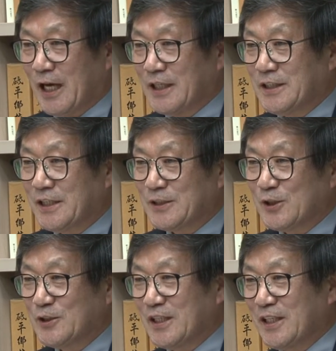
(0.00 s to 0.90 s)
안양
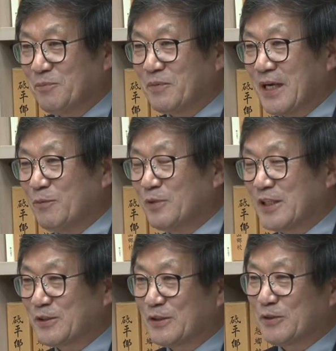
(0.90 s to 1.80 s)
선생님
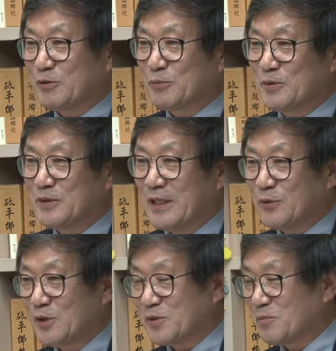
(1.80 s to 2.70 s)
가문에서 두 분
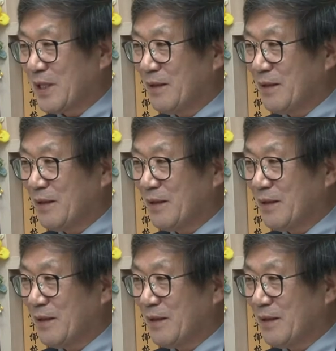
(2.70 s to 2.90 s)
나오셨습니다.